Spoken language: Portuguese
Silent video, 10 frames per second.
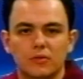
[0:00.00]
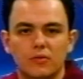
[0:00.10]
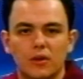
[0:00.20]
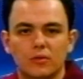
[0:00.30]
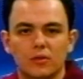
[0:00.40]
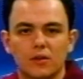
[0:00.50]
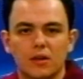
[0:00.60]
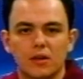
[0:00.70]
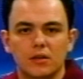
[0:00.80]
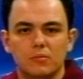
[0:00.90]
O fator
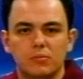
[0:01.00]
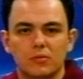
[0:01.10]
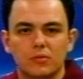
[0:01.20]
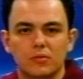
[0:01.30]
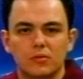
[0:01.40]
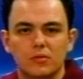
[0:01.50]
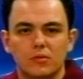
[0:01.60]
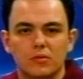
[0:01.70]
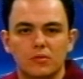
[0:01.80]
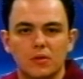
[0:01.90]

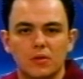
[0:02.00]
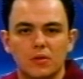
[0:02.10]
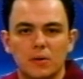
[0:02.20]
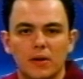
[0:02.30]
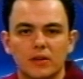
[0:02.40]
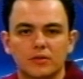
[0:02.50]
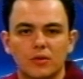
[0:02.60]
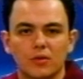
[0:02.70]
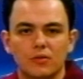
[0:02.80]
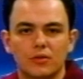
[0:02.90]
campo, a
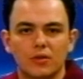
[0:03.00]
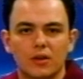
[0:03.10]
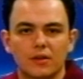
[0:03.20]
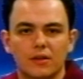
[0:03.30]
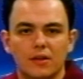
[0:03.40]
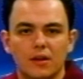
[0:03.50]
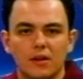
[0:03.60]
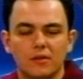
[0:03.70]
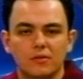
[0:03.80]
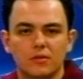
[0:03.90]
preparação que o Vitória está
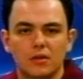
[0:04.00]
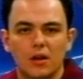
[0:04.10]
tendo?